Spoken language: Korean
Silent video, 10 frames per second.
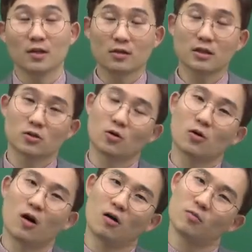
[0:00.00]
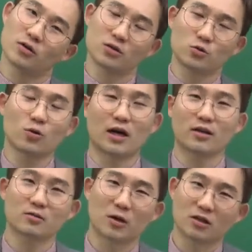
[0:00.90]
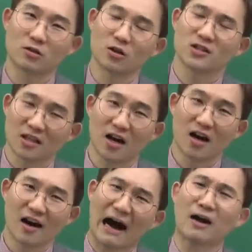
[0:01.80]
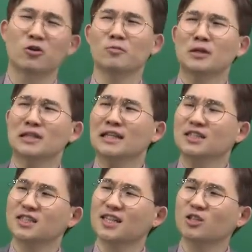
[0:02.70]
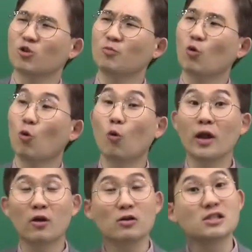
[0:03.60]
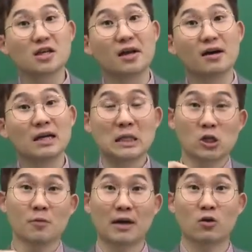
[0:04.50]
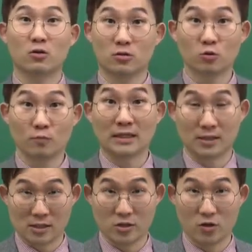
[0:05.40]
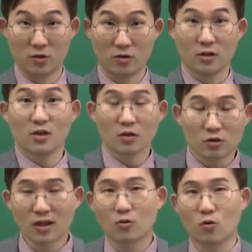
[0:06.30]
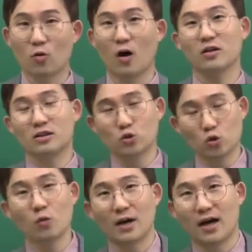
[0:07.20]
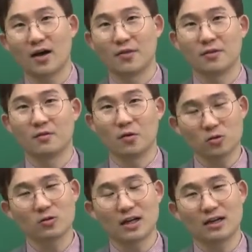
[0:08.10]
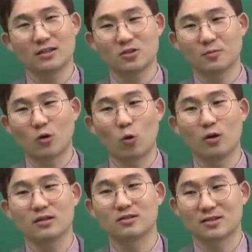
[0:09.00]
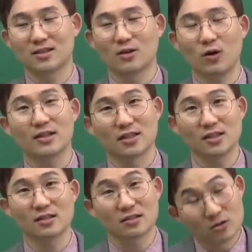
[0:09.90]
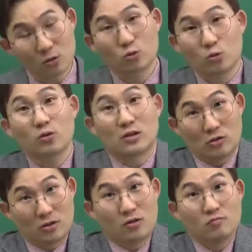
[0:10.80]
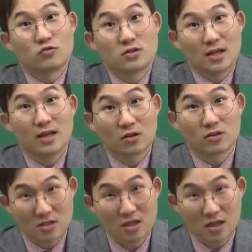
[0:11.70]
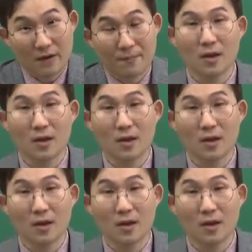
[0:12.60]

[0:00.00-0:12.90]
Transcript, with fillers: 그래서 뭐 기초 강의를 막 들어야 되나? 아, 그러면 시간이 너무 오래 걸리잖아. 그런 막 걱정도 막 들죠. 그렇다고 기초만 어떤 강의에서 막 골라 듣자고 하자니 그것도 그것대로 문제인 것이,